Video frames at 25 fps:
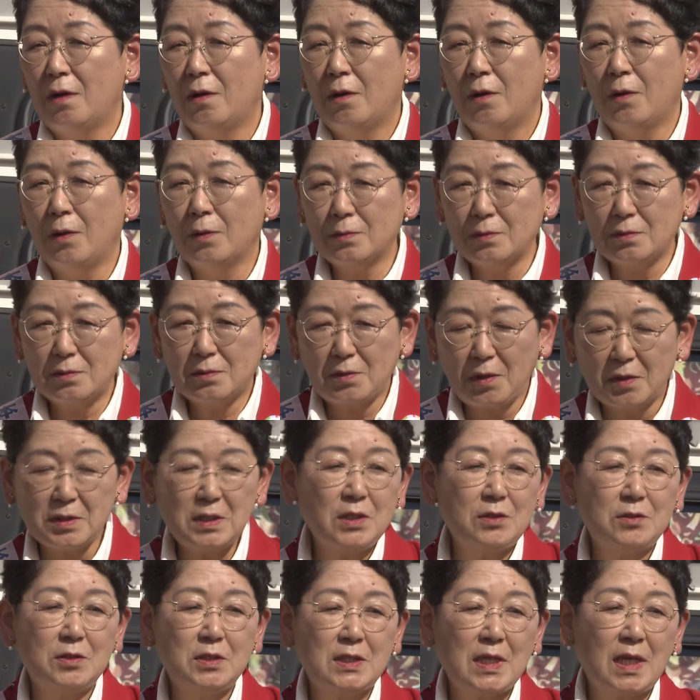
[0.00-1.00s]
本当
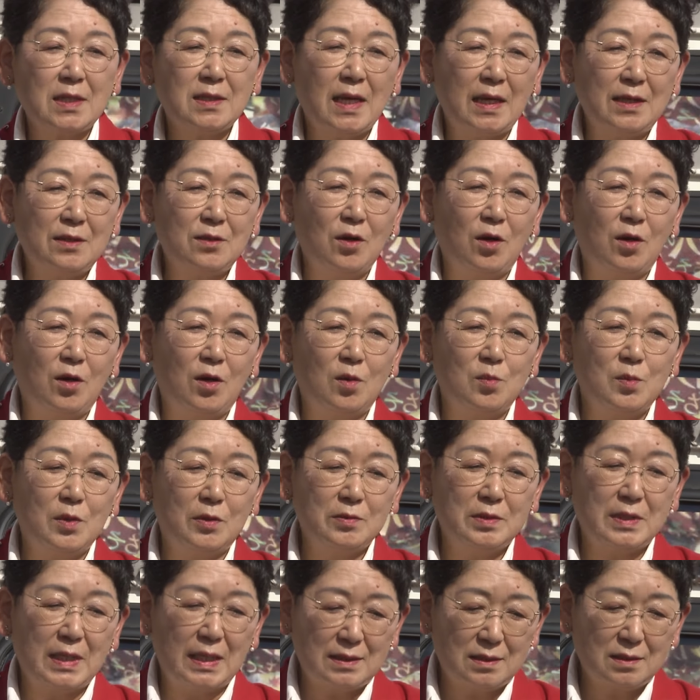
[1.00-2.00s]
に許せないと思
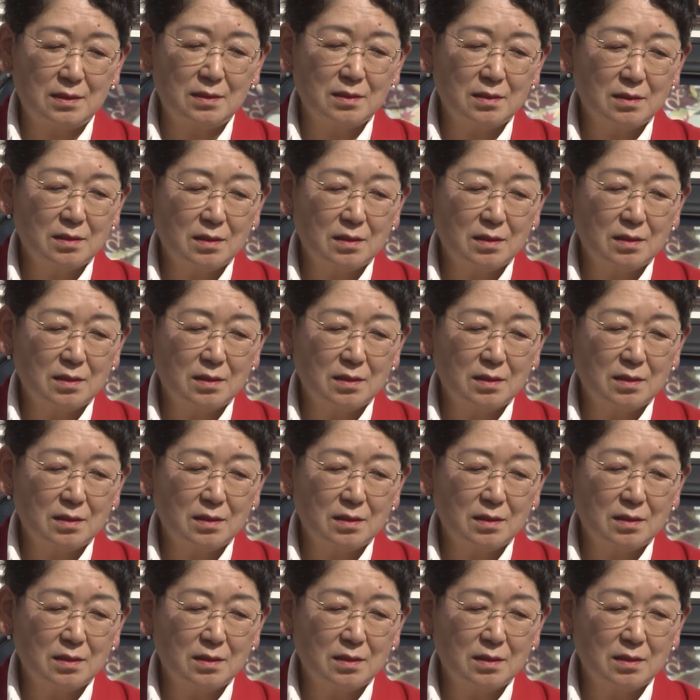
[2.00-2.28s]
うんです。